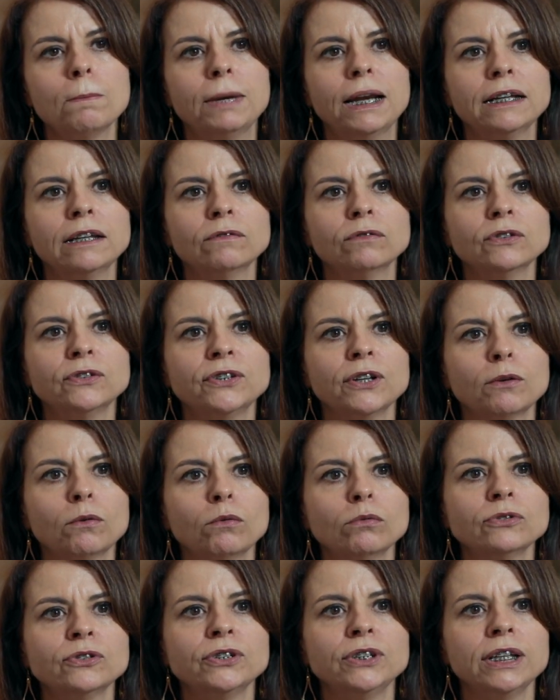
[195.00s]
para que você
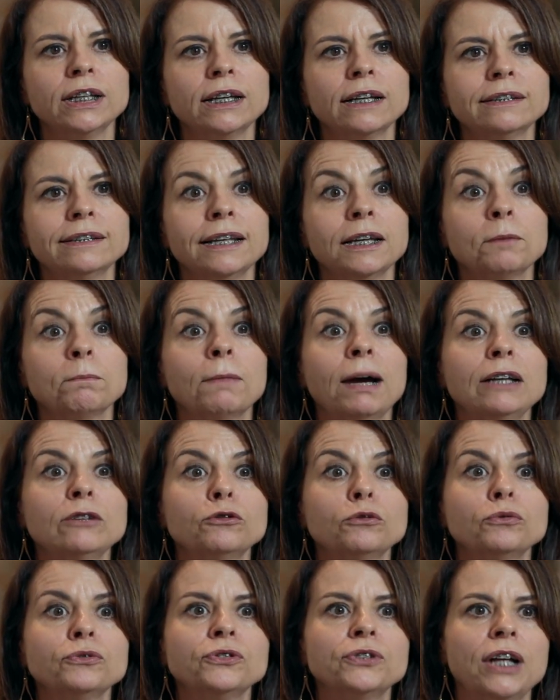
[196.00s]
consiga ter mais
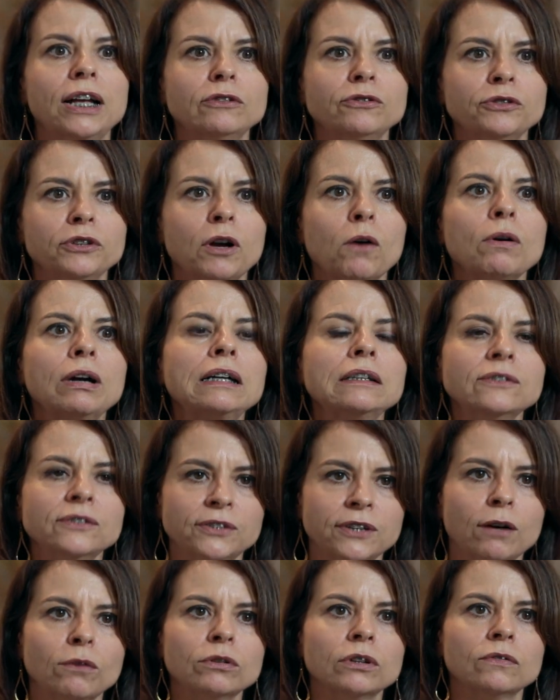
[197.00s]
sucesso em
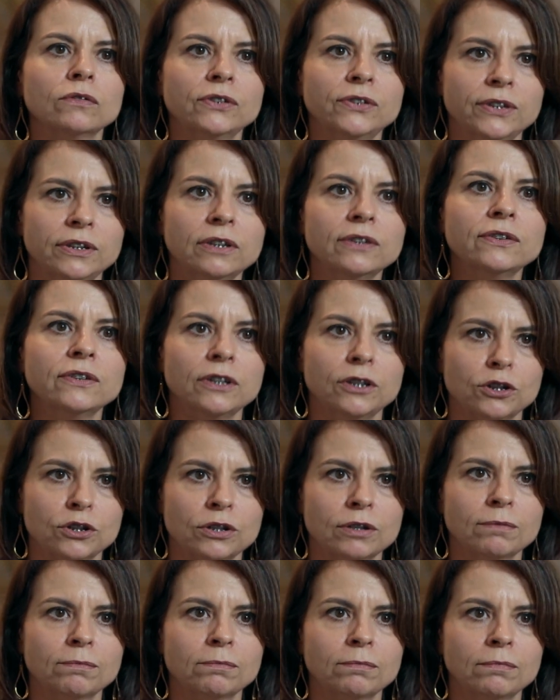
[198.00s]
alcançar o que você
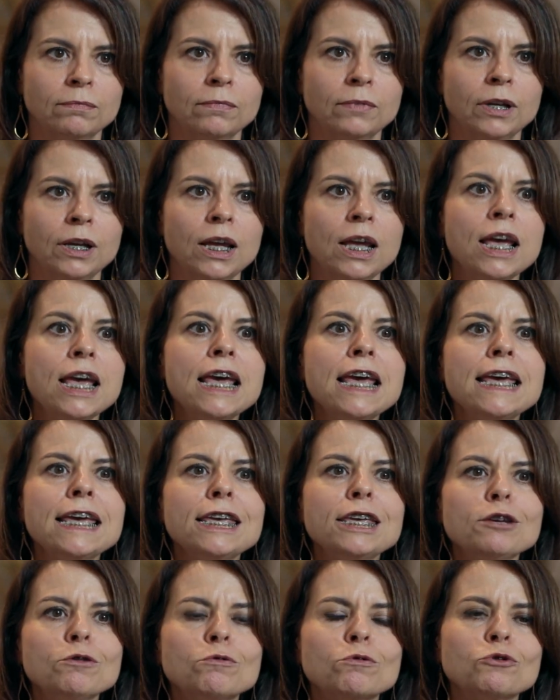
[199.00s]
deseja.
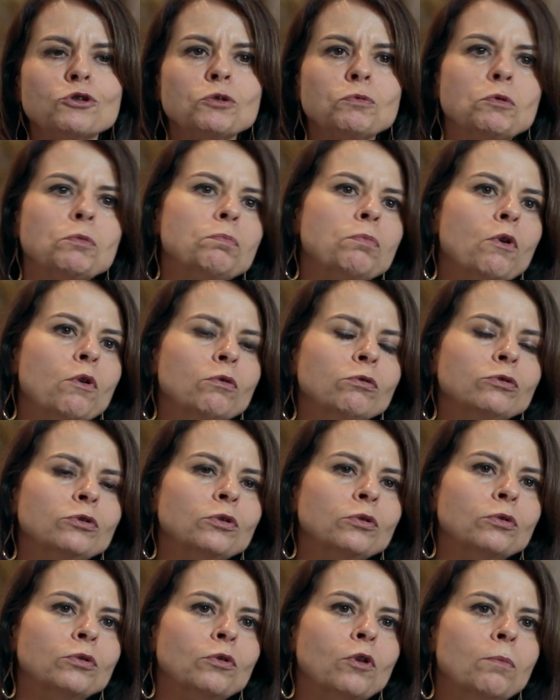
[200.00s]
E o último
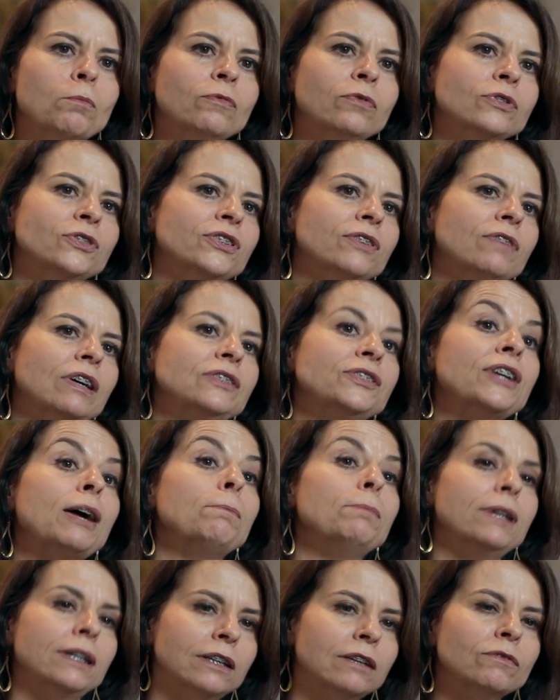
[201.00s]
ponto, como você vai
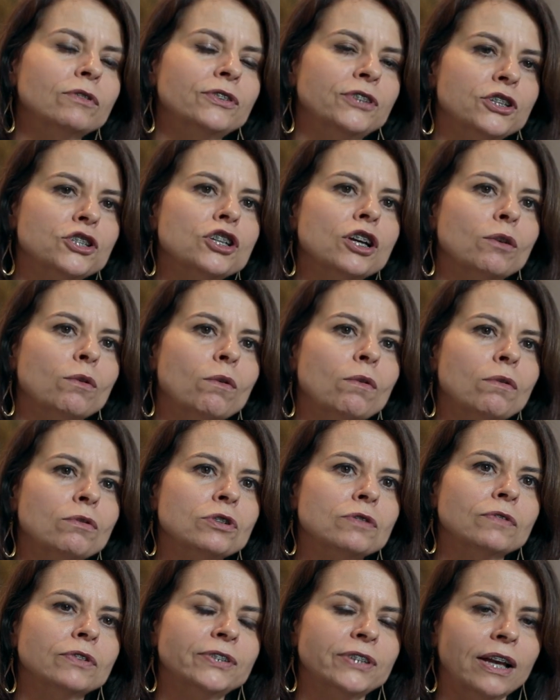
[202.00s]
saber que você chegou
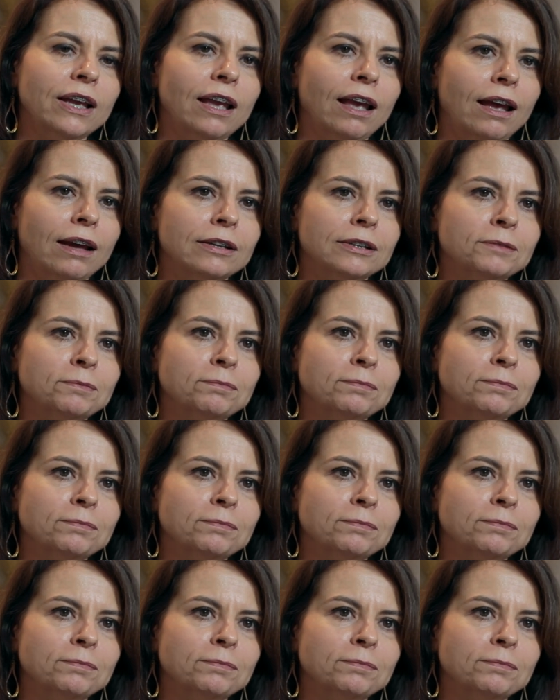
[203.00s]
onde você quer?